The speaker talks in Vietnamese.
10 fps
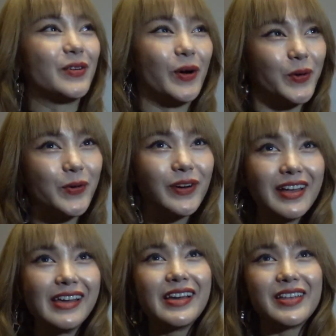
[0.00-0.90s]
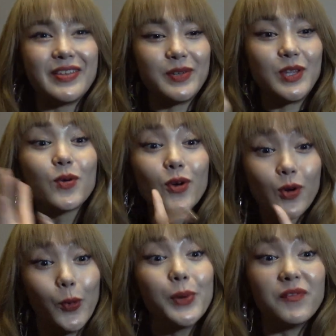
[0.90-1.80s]
chưa cũ nhưng mà chưa có
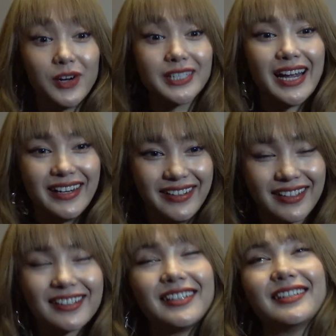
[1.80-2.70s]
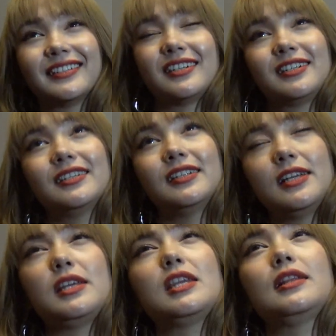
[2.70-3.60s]
cũ nhưng mà vẫn xài được đó.
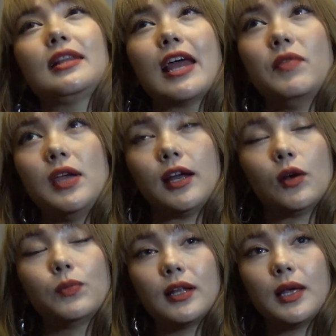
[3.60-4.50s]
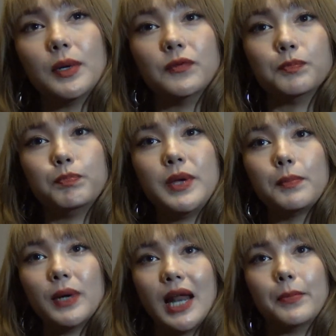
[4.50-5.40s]
tại vì lúc đó thì mình
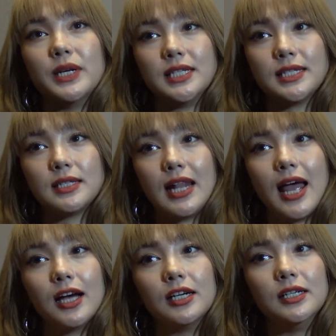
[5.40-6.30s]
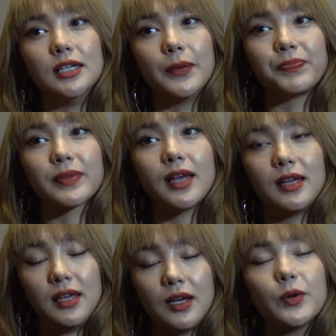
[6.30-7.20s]
biết mình là mình là người
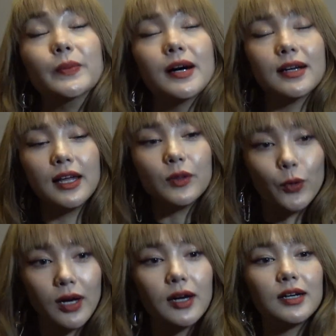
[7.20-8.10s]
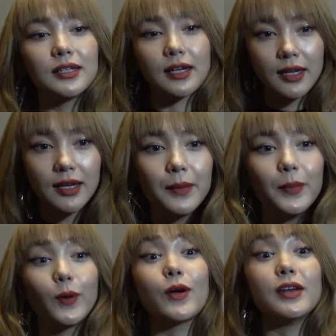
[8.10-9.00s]
yeah, cũng hơn lớn tuổi hơn
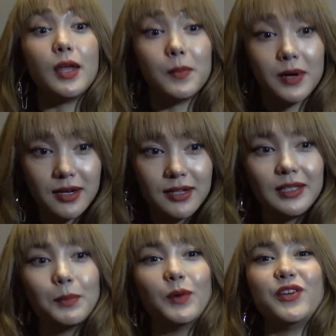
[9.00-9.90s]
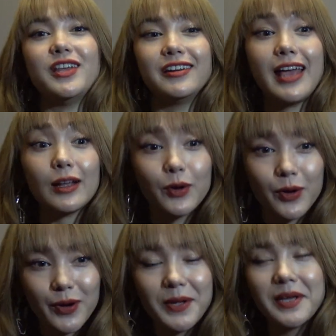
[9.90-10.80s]
mình có kinh nghiệm hơn thì ừ. mình phải dẫn dắt
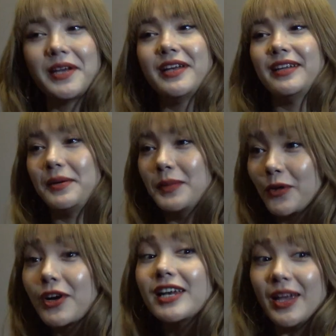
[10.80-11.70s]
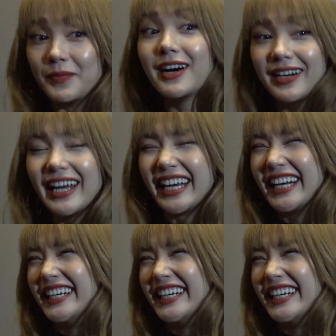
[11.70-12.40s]
thôi em mình có kinh nghiệm hơn đấy